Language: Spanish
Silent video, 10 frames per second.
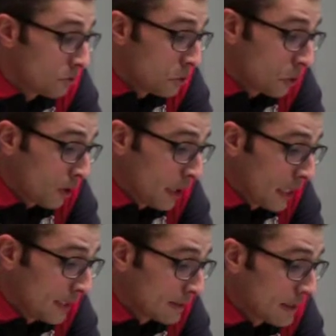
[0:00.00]
Yo creo
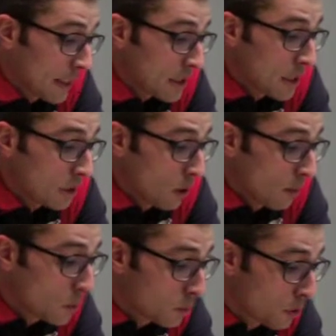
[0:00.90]
que sí que es cierto
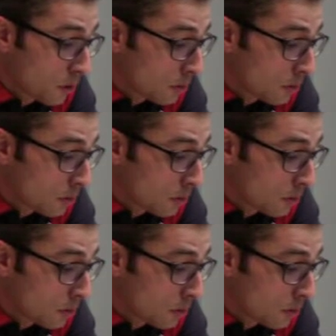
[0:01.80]
que, pues bueno,